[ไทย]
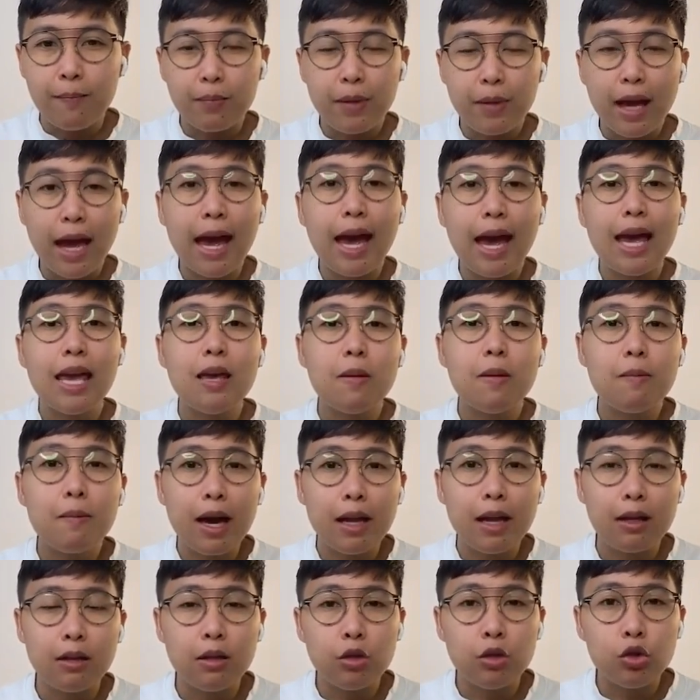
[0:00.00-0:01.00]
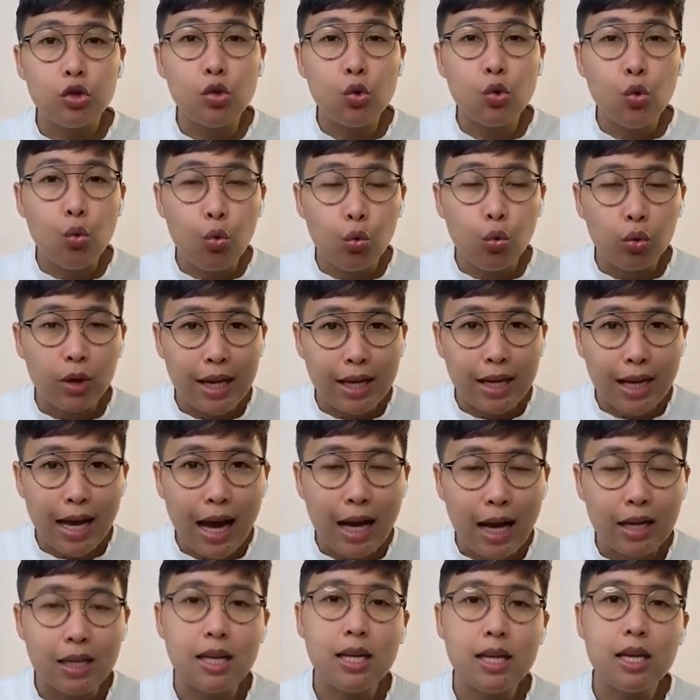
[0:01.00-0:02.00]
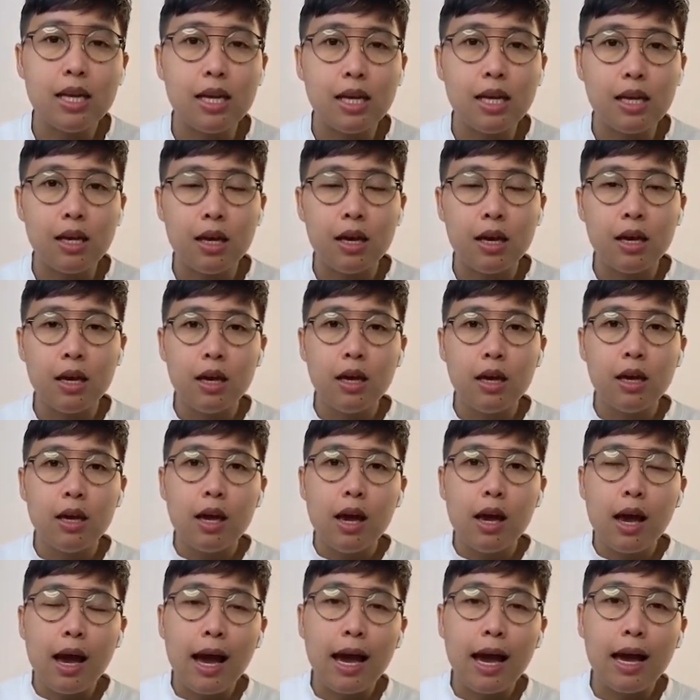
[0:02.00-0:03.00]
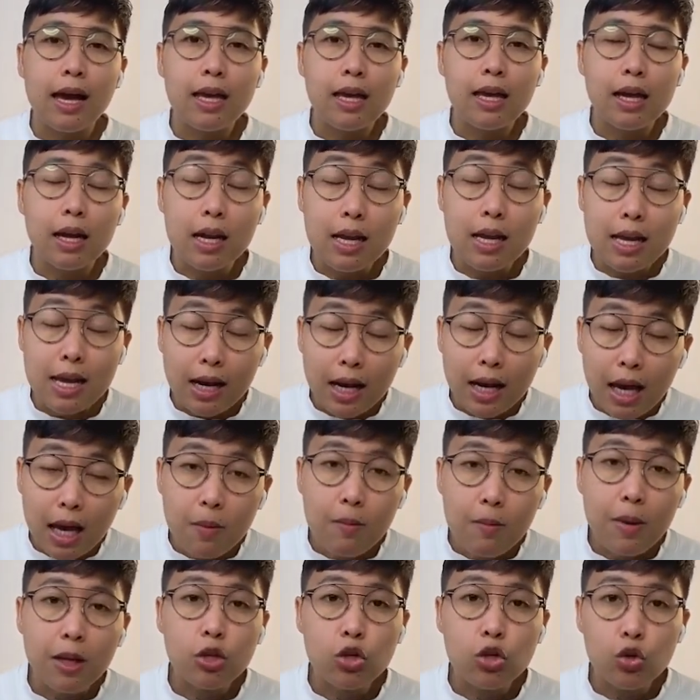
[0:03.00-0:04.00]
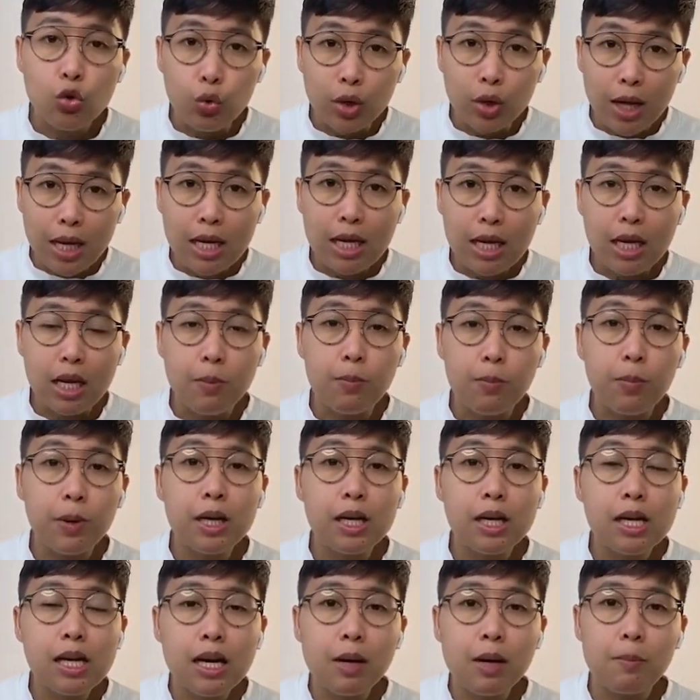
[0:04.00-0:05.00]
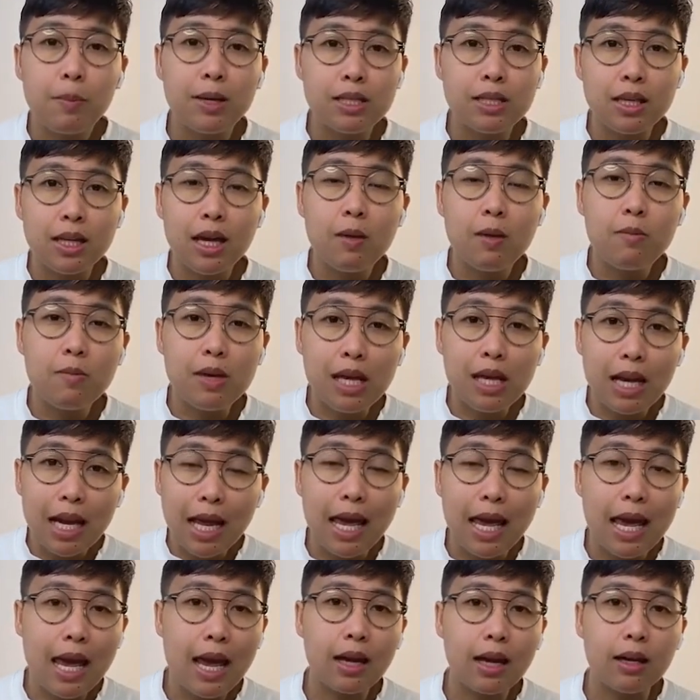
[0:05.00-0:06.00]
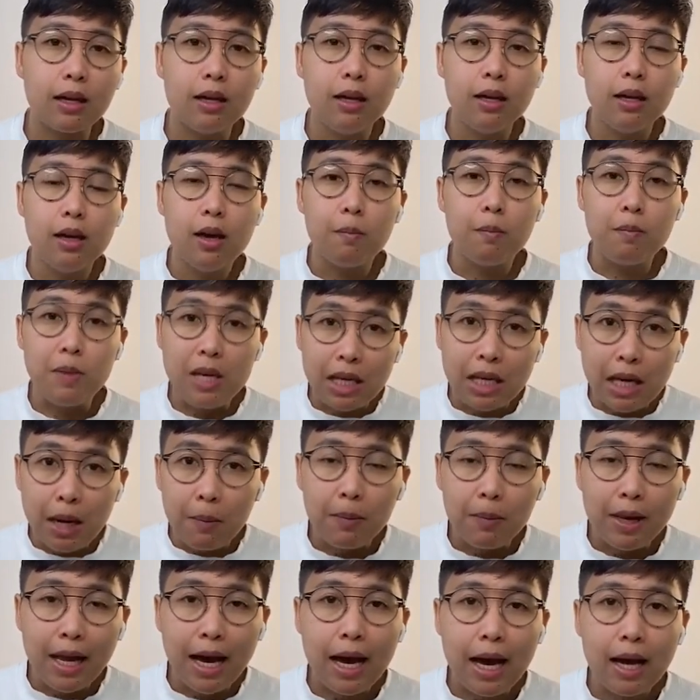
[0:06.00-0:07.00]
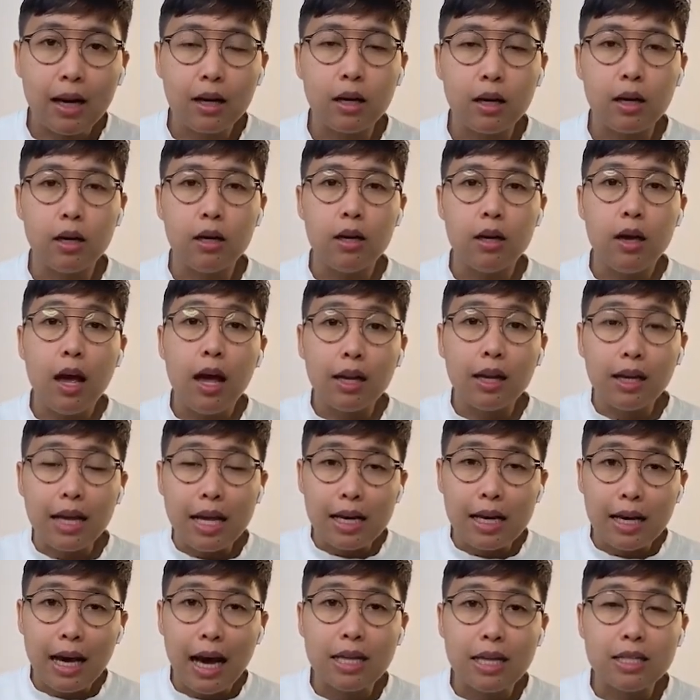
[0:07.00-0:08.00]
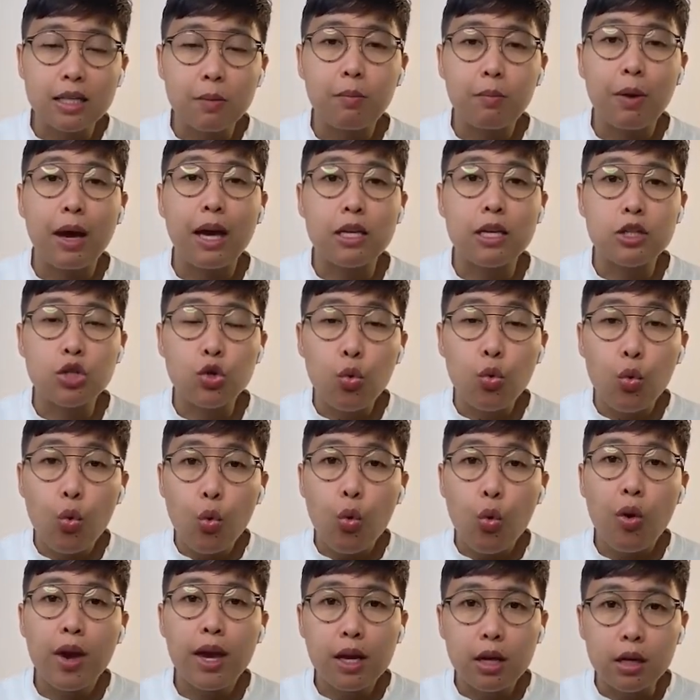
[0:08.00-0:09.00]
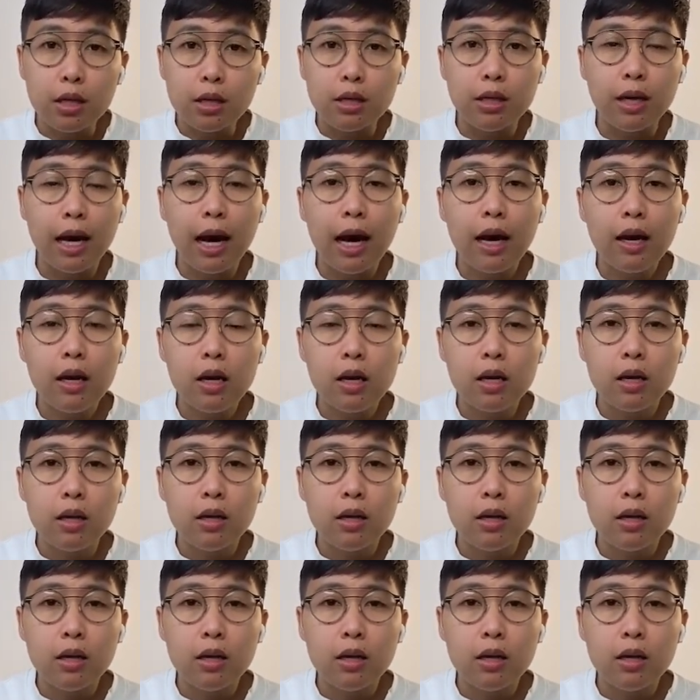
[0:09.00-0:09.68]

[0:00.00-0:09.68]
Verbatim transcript: เนี้ยให้มันอยู่ในทางที่ดี ให้เลี้ยงให้มันอยู่ได้ดี เพื่อมันจะได้มีแรง มีกำลังในการจะไปช่วยเหลือ